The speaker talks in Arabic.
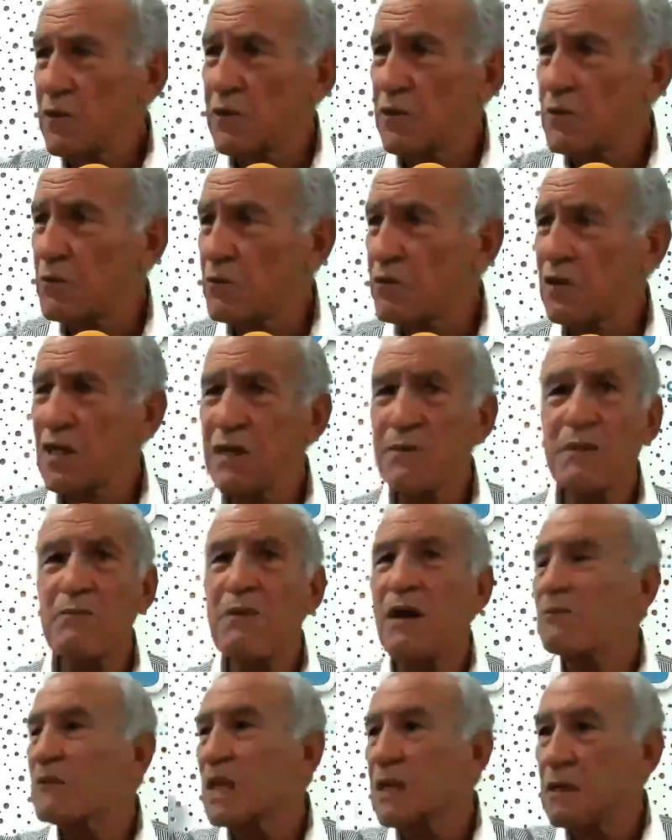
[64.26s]
بقى
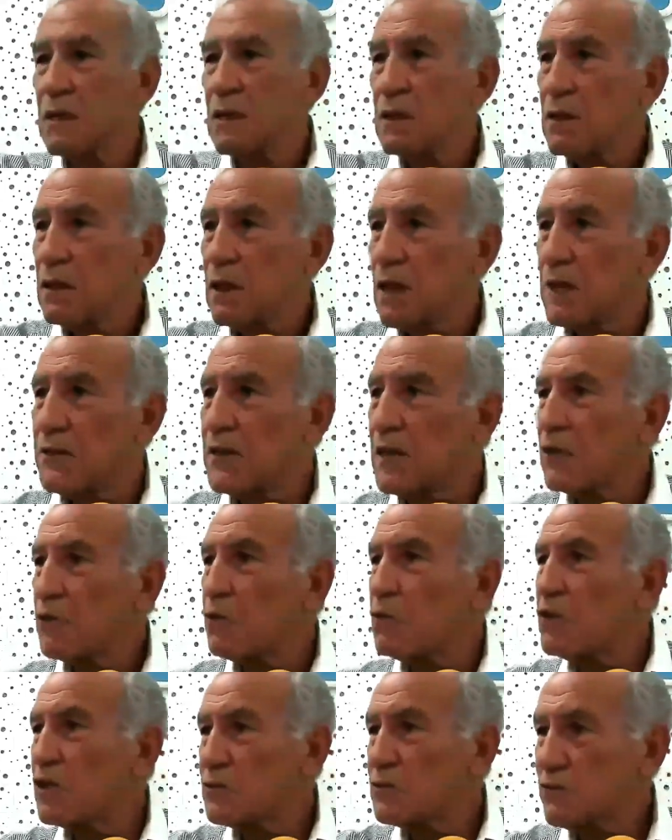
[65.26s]
هذا الكل نجم
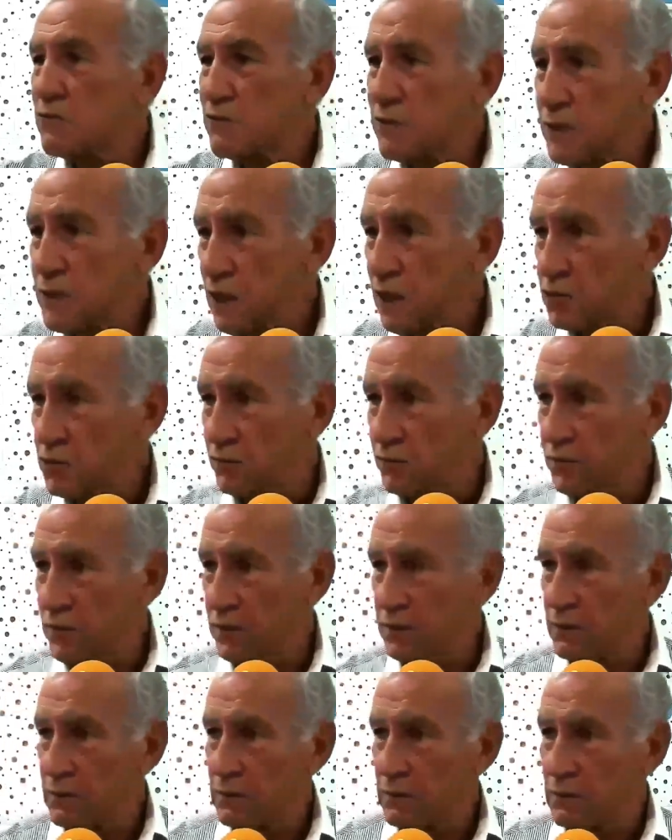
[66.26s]
نتناقشوا فيه
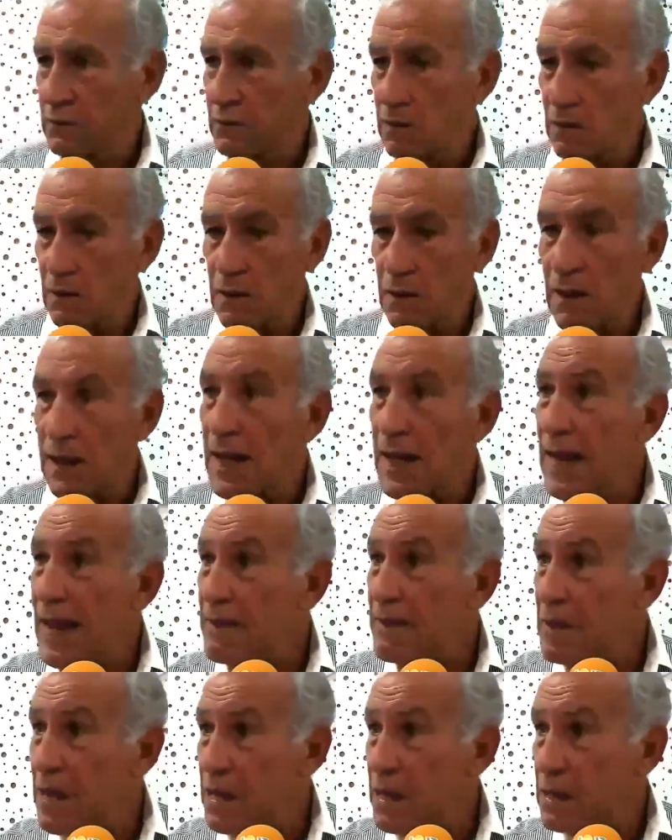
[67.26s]
اما
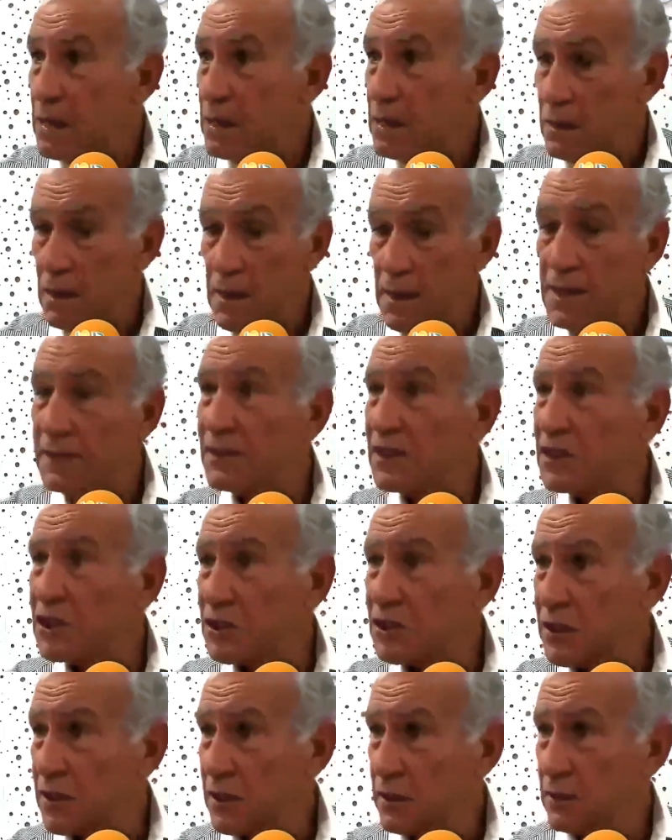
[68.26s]
انتيجه شنو؟
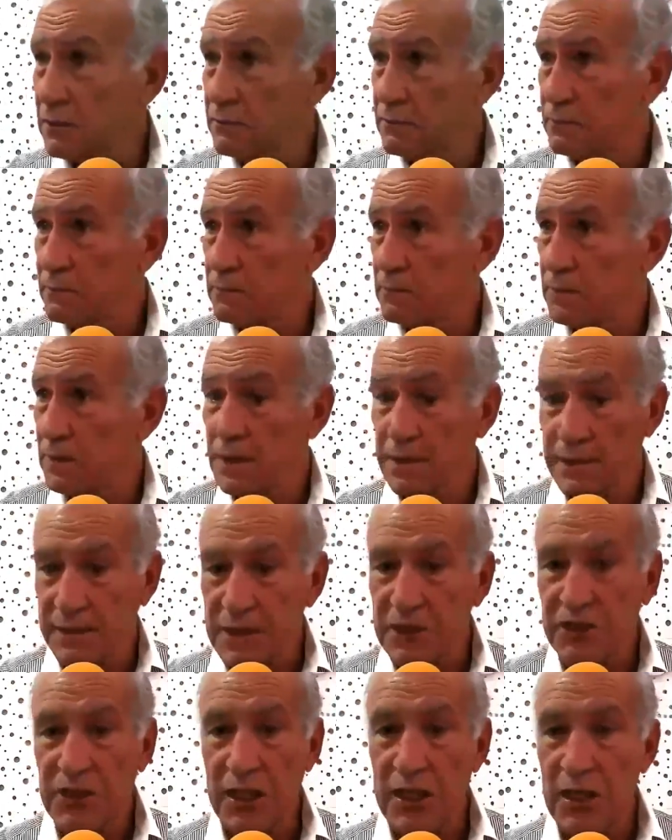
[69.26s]
انتيجه هي
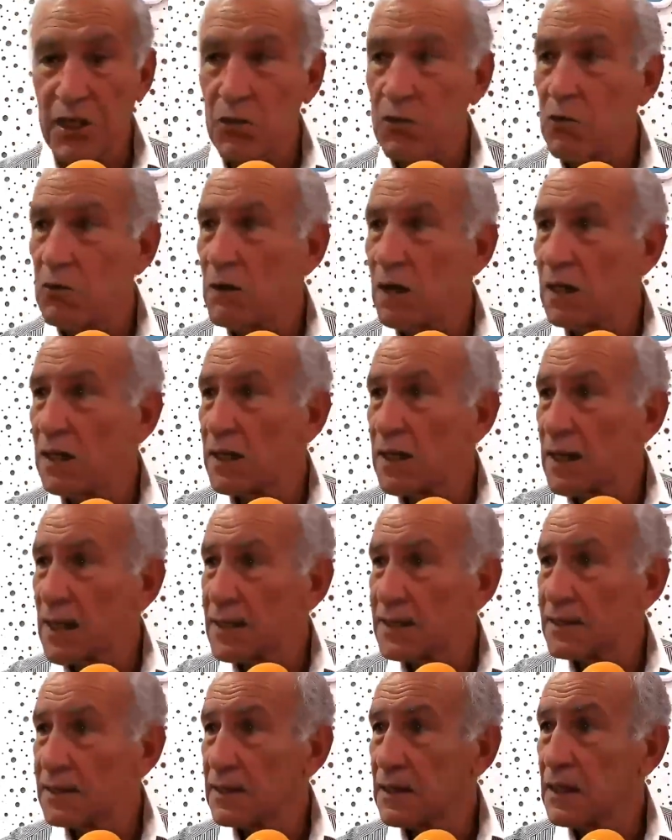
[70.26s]
اليوم على راس
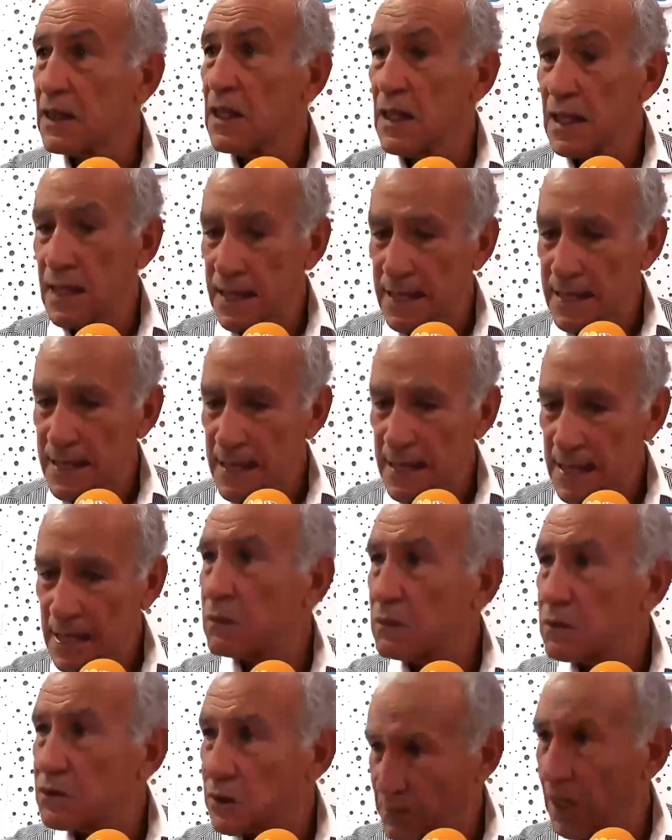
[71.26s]
حزب
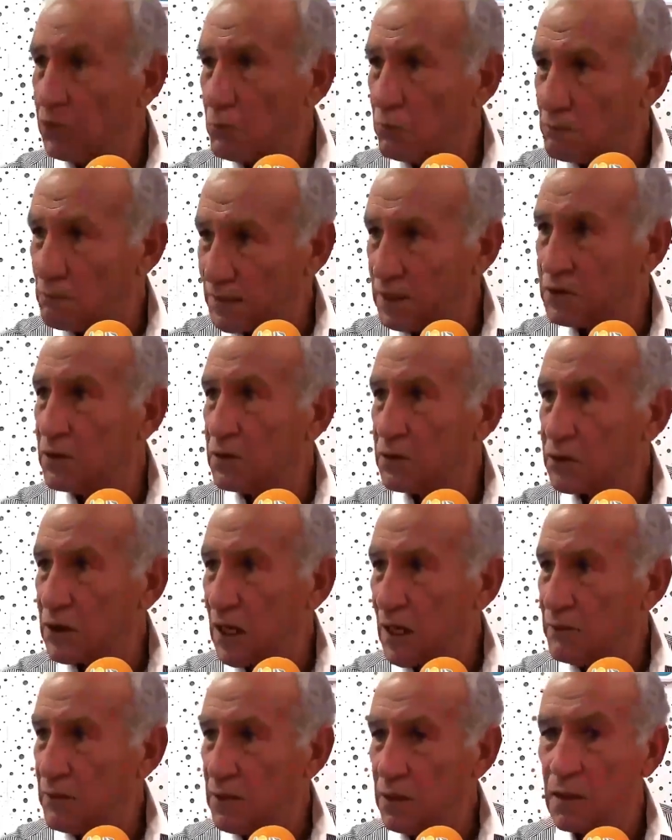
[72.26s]
شعبي
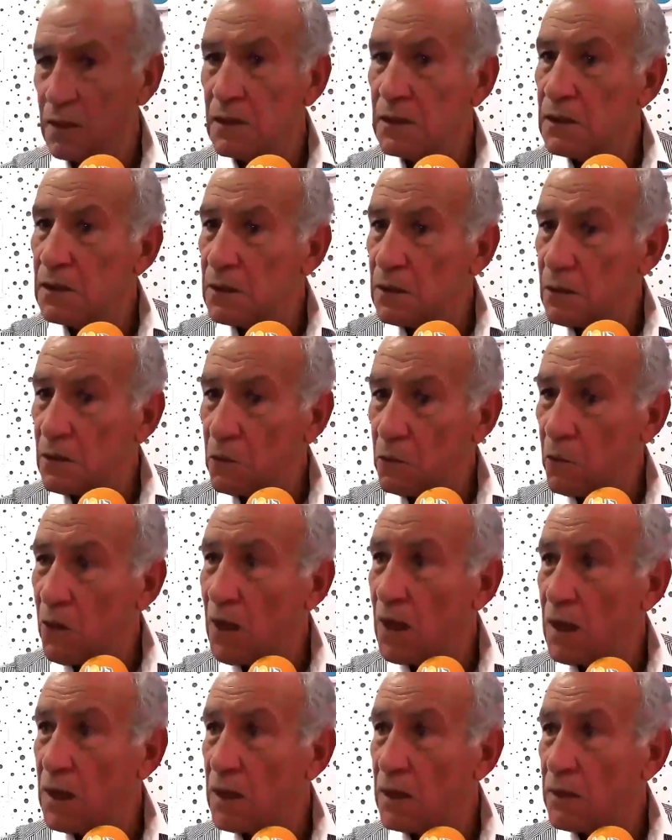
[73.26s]
عنده مدد
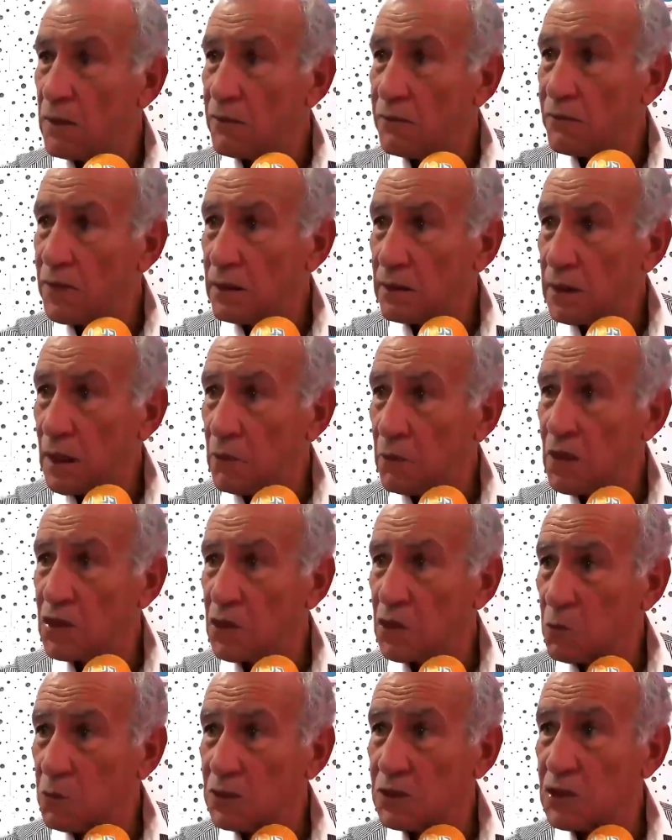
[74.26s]
شعبي
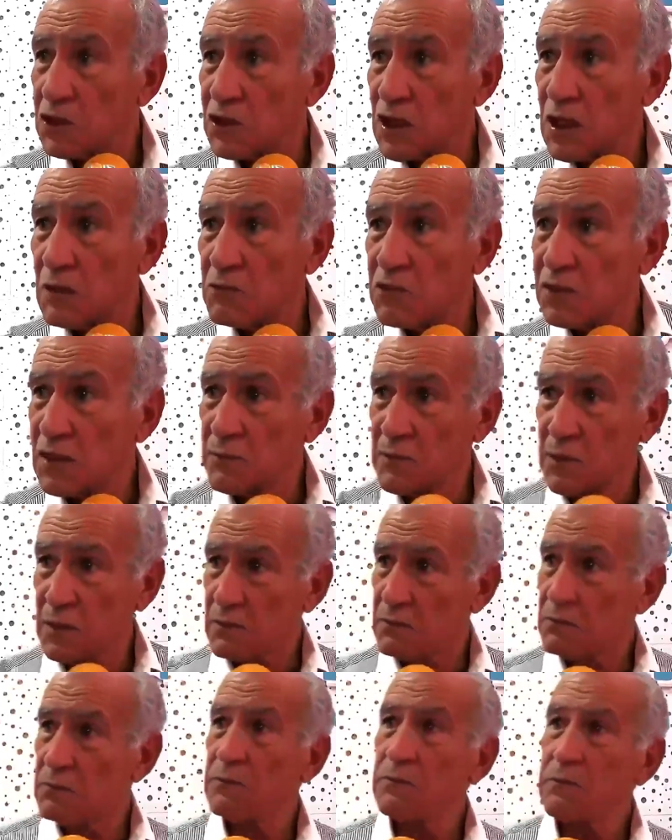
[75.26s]
وفي
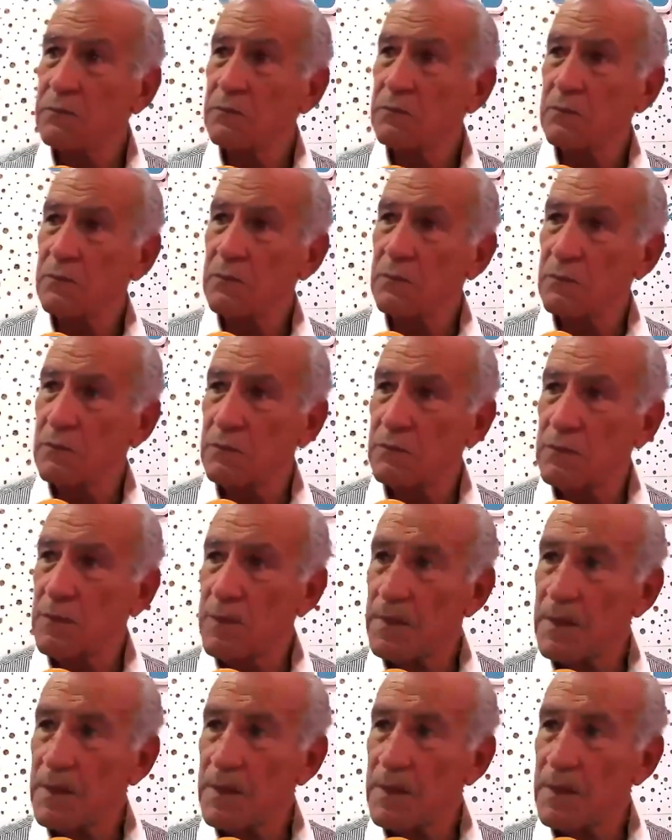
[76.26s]
تواصل وانتشار